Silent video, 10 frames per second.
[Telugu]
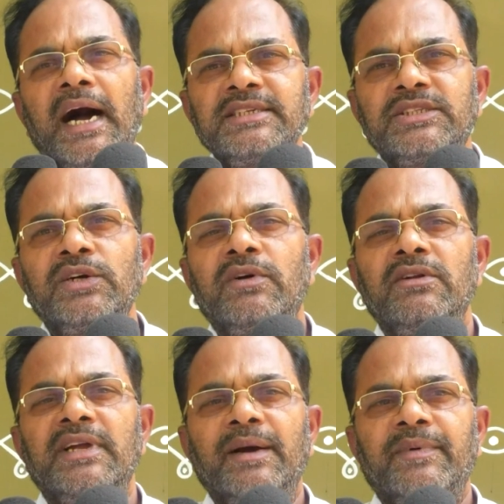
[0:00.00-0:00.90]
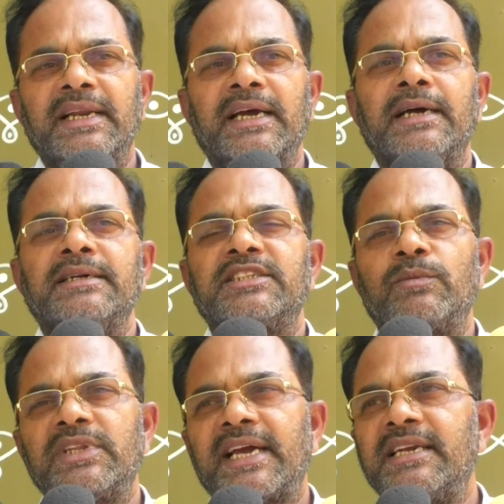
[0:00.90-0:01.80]
ఆస్తులు వాళ్ళు వ్యాపార
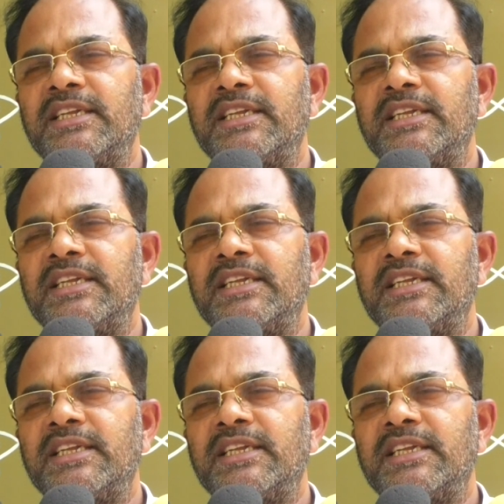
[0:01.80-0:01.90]
సముదాయాన్ని